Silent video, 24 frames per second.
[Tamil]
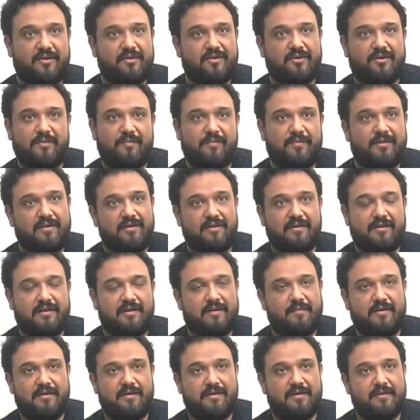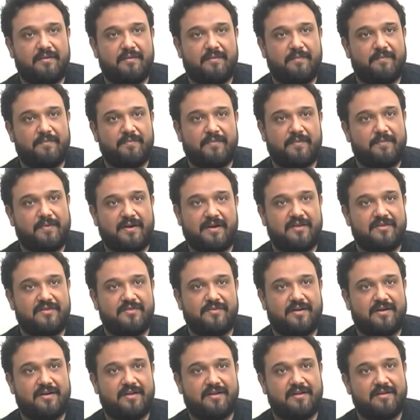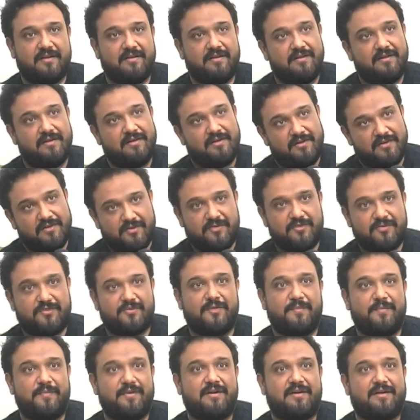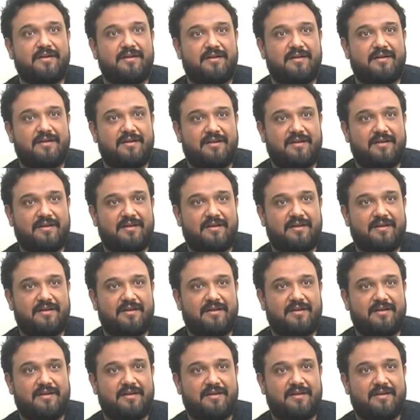கார்த்தி நடிப்பில் வெளியாகி மாபெரும் வெற்றி பெற்ற சிறுத்தை படத்தின் மூலம்